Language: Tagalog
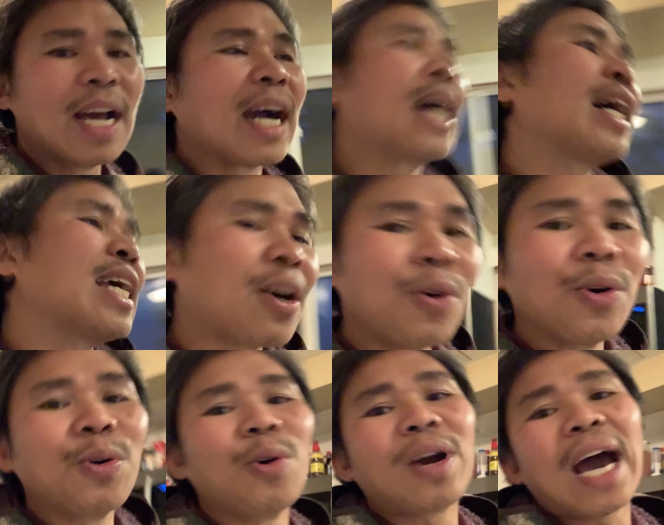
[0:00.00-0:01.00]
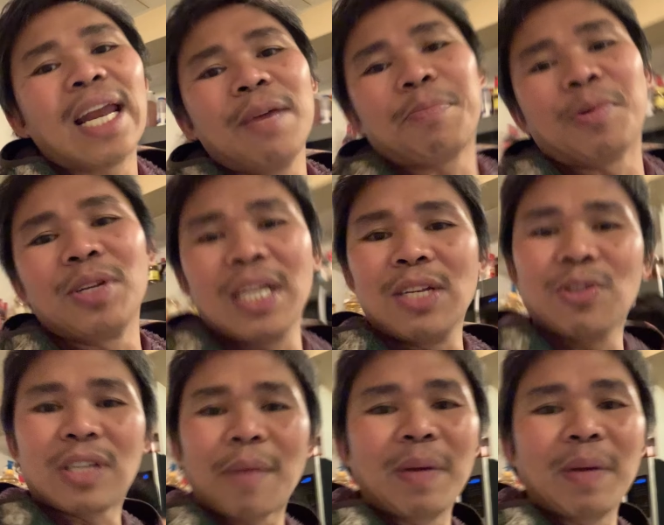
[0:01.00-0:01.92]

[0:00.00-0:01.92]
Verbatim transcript: Kaya kung ugali po ninyo sa